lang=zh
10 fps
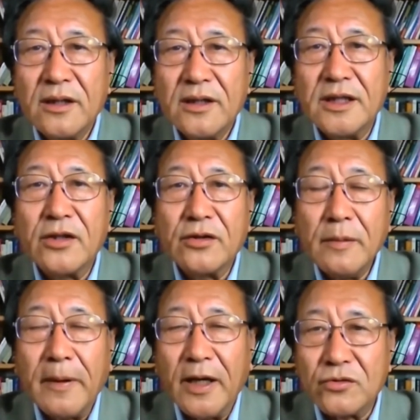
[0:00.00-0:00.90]
现在有一
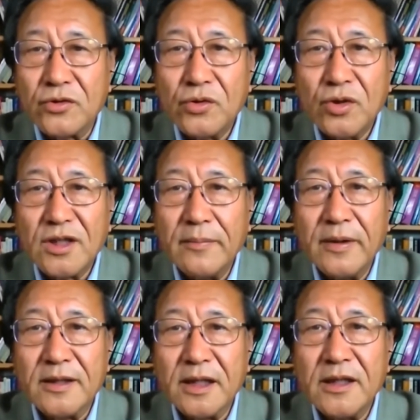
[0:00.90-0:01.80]
百种中国产
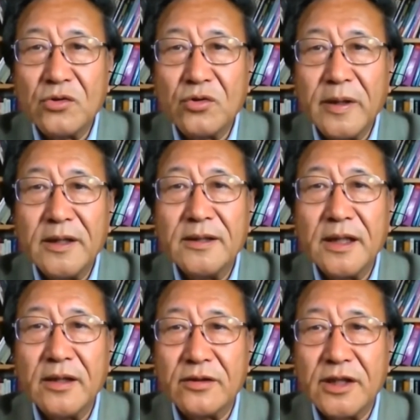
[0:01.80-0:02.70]
品在印度被认
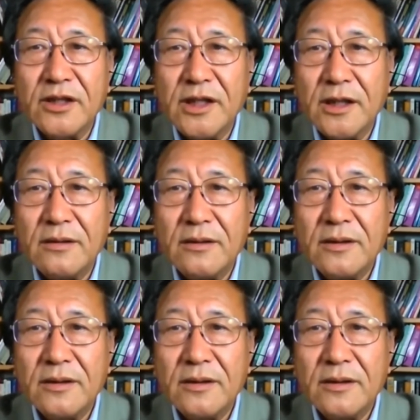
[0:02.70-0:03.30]
定有倾销，